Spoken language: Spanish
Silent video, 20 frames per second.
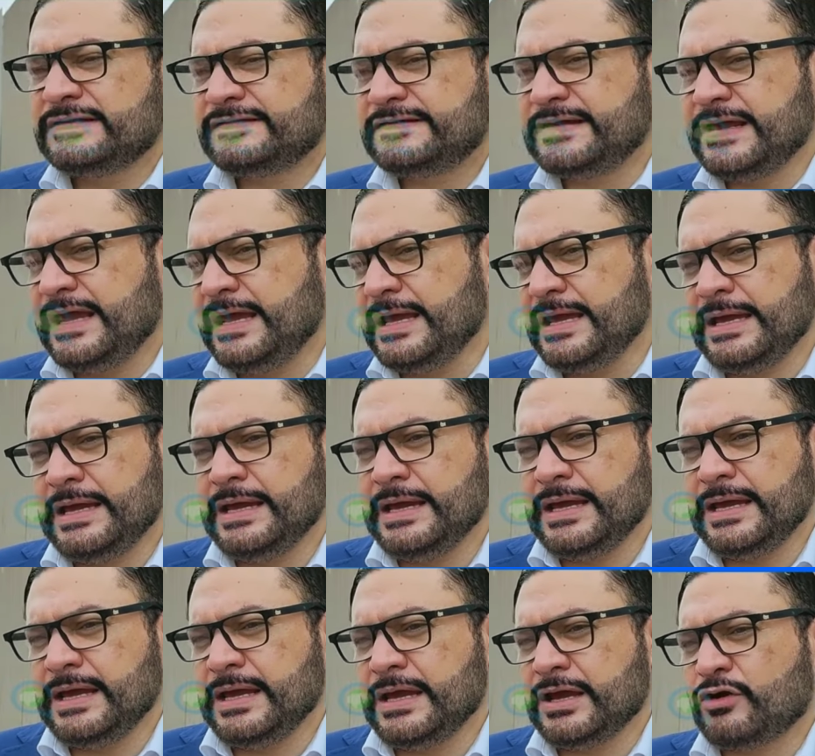
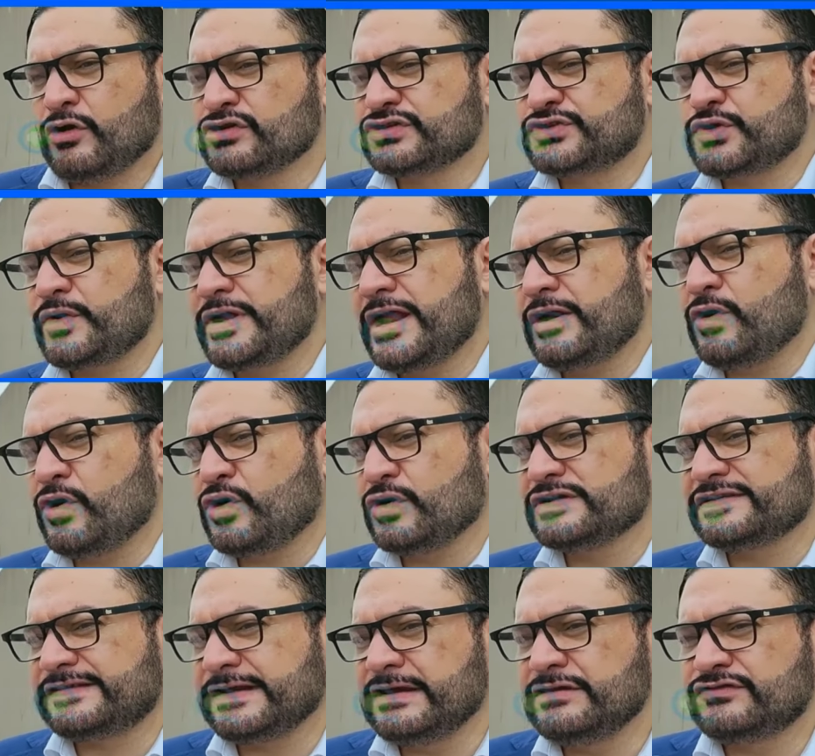se construyan los
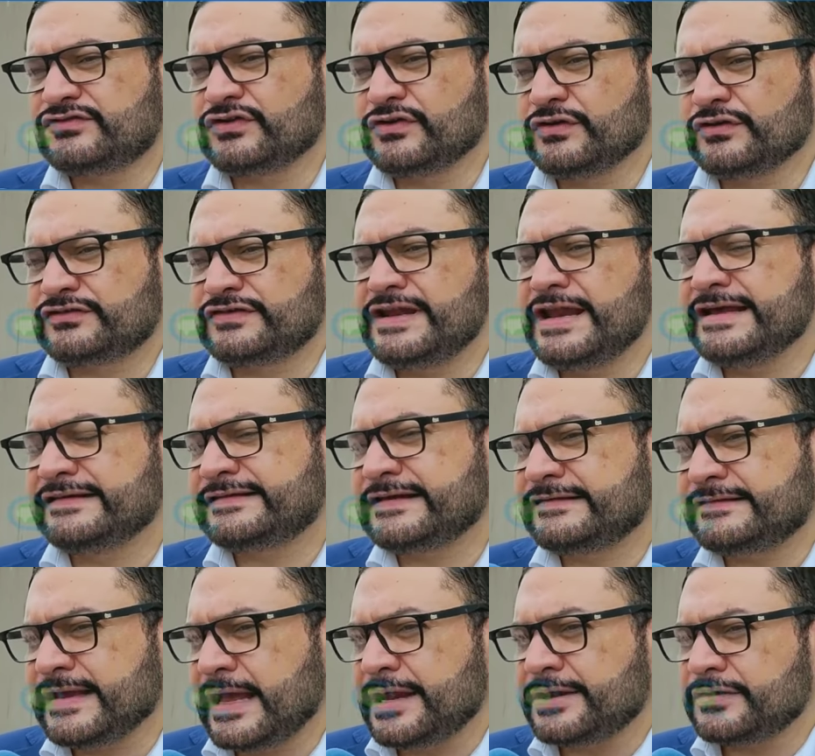consensos
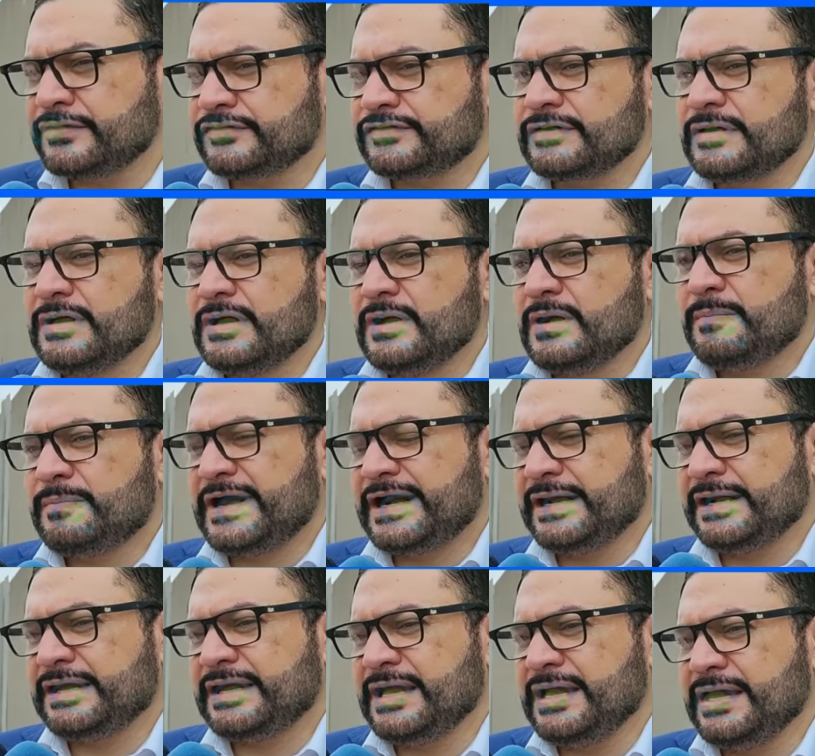necesarios
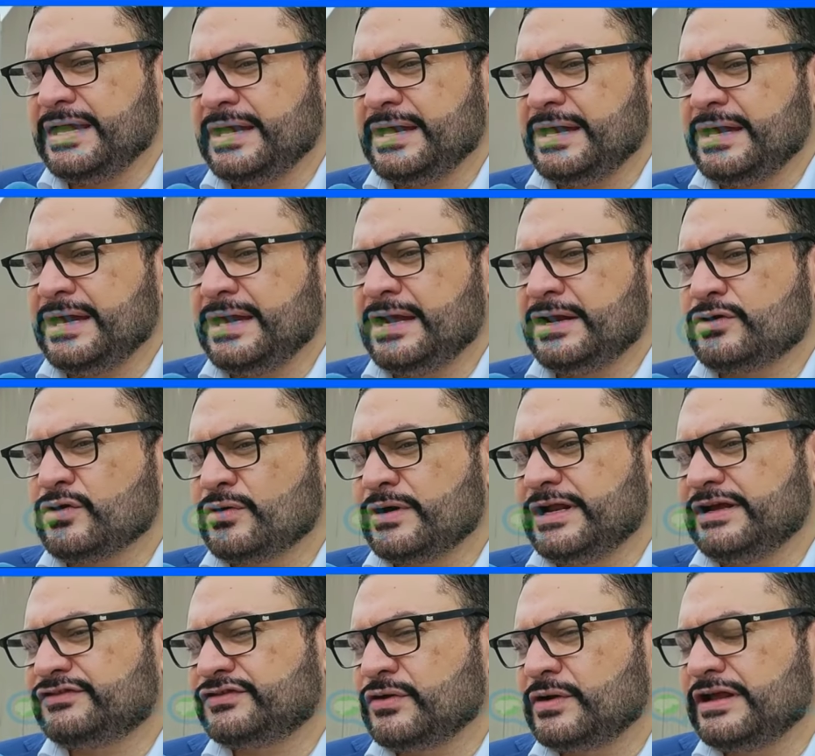para que el
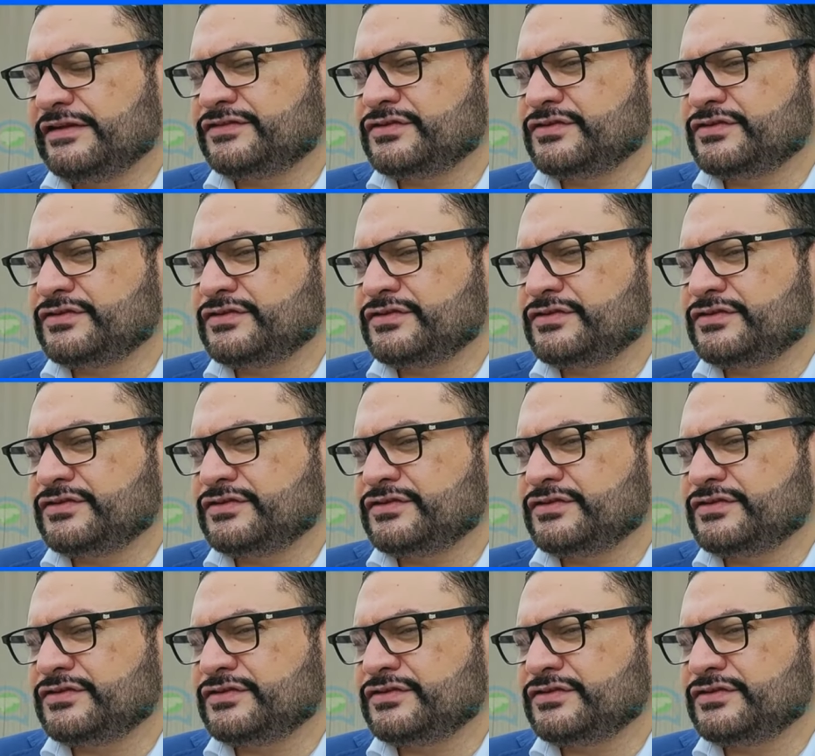Congreso